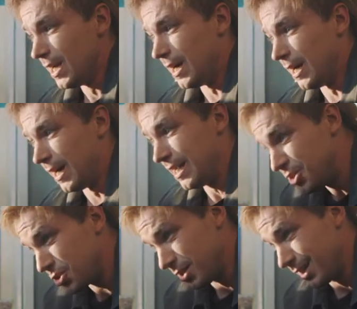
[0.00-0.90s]
а,
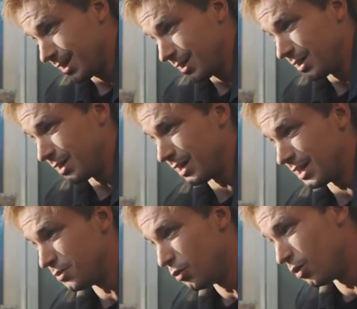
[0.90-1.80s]
личные. А, от
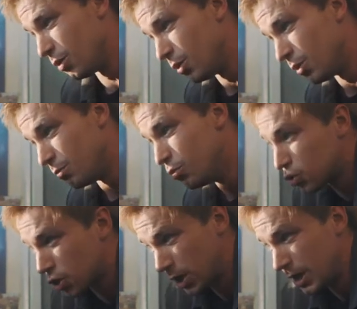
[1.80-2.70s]
него муж